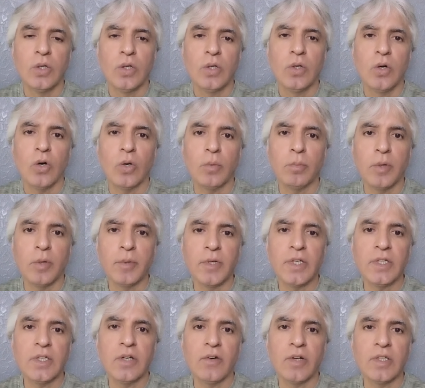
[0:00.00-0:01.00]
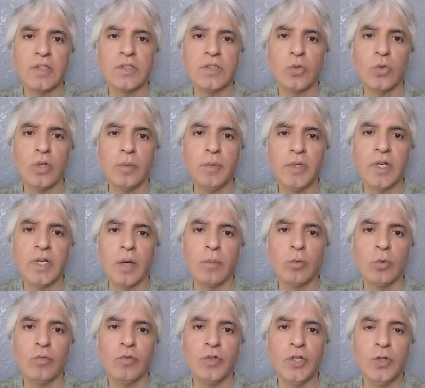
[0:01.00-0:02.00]
और प्रॉपर्टी के हवाले से कोई भी काम
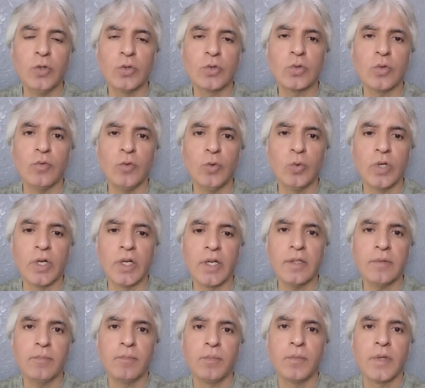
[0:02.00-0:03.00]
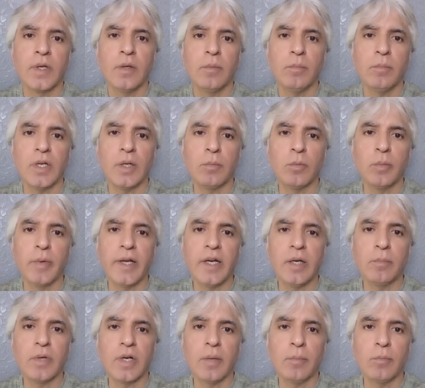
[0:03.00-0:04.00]
हो वीडियोज़ को व्यू करें मेरा मोबाइल
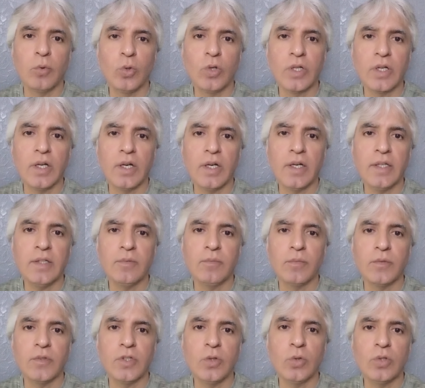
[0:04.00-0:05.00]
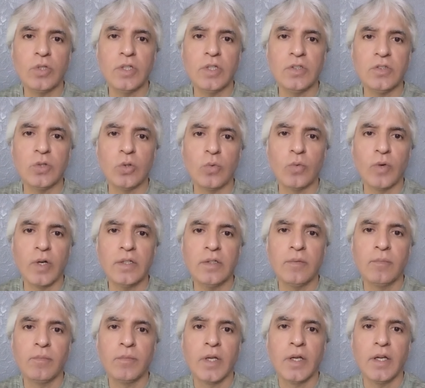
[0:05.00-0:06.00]
नंबर आप नोट कर लें ज़ीरो थ्री ज़ीरो वन
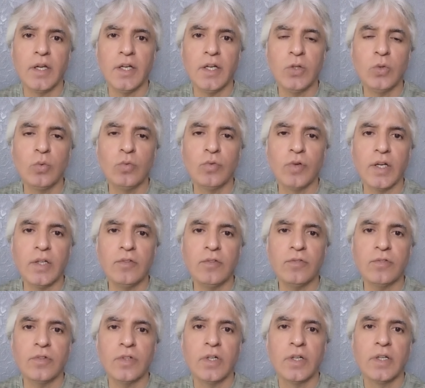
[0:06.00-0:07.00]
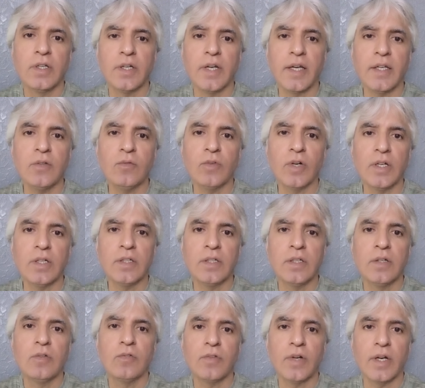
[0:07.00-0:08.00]
एट टू फाइव नाइन वन
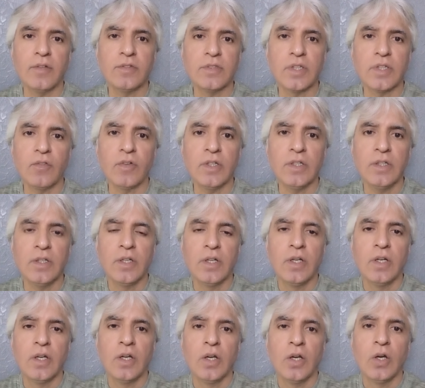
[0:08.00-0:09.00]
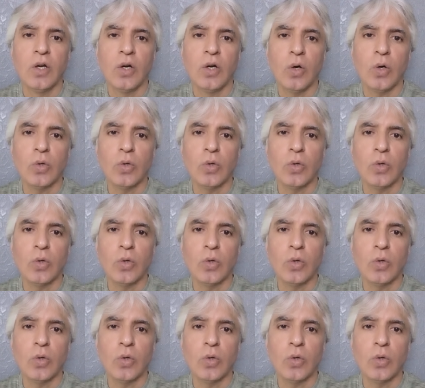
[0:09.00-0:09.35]
फाइव सेवन और